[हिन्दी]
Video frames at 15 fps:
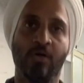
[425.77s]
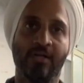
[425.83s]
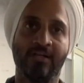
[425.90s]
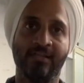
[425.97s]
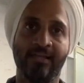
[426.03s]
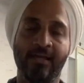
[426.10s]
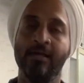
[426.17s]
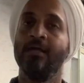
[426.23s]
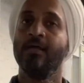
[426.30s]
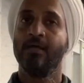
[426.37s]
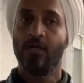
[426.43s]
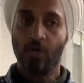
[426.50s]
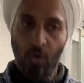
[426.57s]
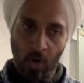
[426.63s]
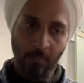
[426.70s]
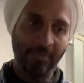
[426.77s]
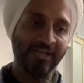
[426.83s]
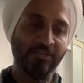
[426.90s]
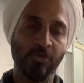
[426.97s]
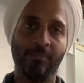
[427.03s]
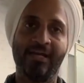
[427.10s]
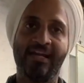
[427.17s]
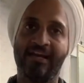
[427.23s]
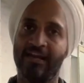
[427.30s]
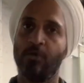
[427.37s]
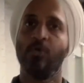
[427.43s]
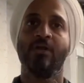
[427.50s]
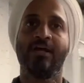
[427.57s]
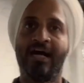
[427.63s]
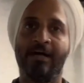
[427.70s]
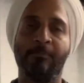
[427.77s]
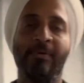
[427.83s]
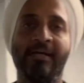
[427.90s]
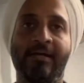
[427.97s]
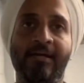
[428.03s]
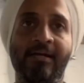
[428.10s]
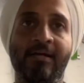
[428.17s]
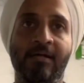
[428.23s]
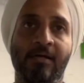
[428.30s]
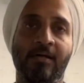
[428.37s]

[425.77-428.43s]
रखते नॉर्मली जो हमारे रेगुलर कार्पेटेड